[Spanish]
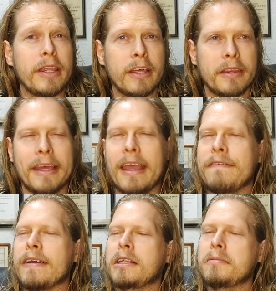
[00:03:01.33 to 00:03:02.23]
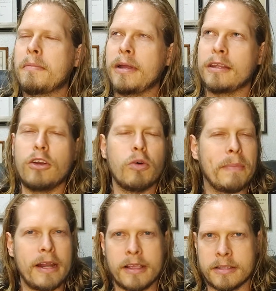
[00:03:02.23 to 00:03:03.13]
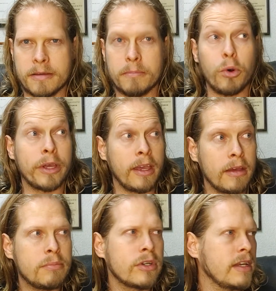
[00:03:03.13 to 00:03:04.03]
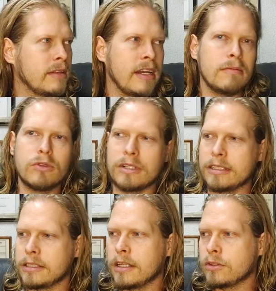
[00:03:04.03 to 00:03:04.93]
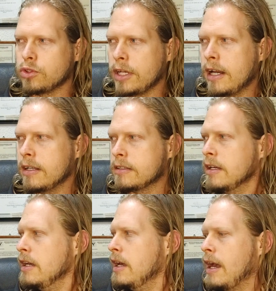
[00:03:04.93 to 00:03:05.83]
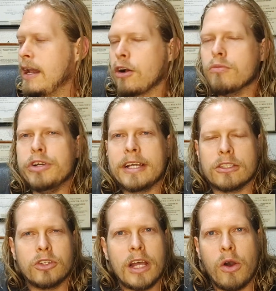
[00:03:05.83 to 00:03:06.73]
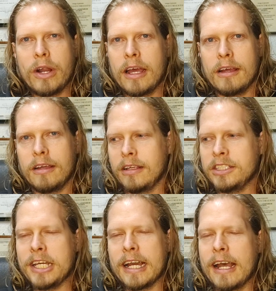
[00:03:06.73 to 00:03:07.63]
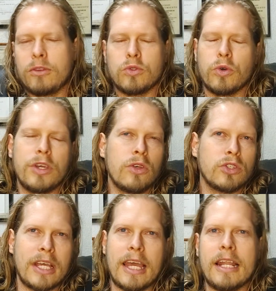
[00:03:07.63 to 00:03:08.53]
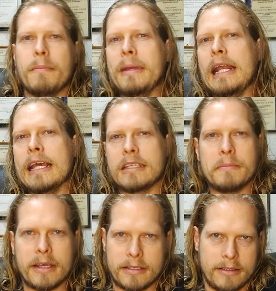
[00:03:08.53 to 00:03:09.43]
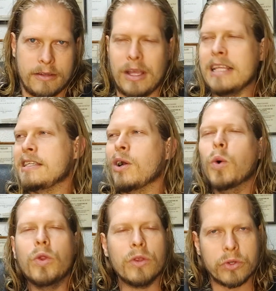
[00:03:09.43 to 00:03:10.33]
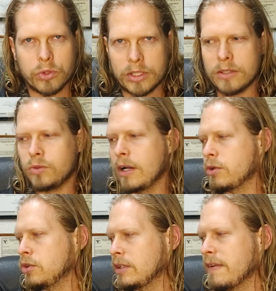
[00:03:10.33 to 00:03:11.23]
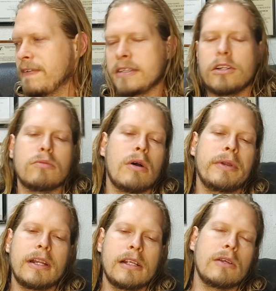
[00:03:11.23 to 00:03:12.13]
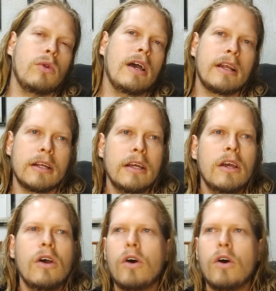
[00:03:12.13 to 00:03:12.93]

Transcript: humanidad. Efectivamente no parece. ¿Por qué? Porque tenemos las redes sociales. La comunicación ahora llega a tus oídos en milésimas, en segundos. O sea, es una cuestión tan fácil como abrir el celular